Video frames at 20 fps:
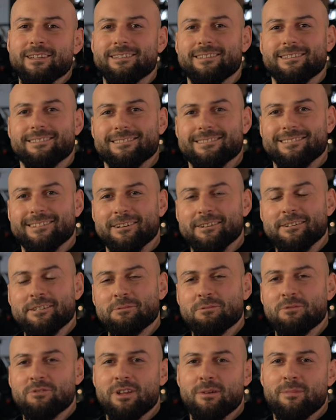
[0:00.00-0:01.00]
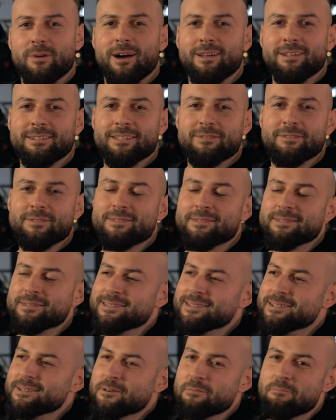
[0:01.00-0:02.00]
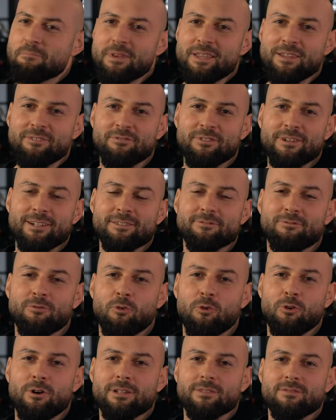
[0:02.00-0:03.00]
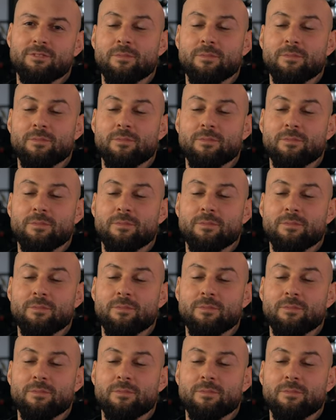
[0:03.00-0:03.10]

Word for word: erkennen kann, ich bin wieder bei Harley Davidson äh, Bielefeld vor Ort.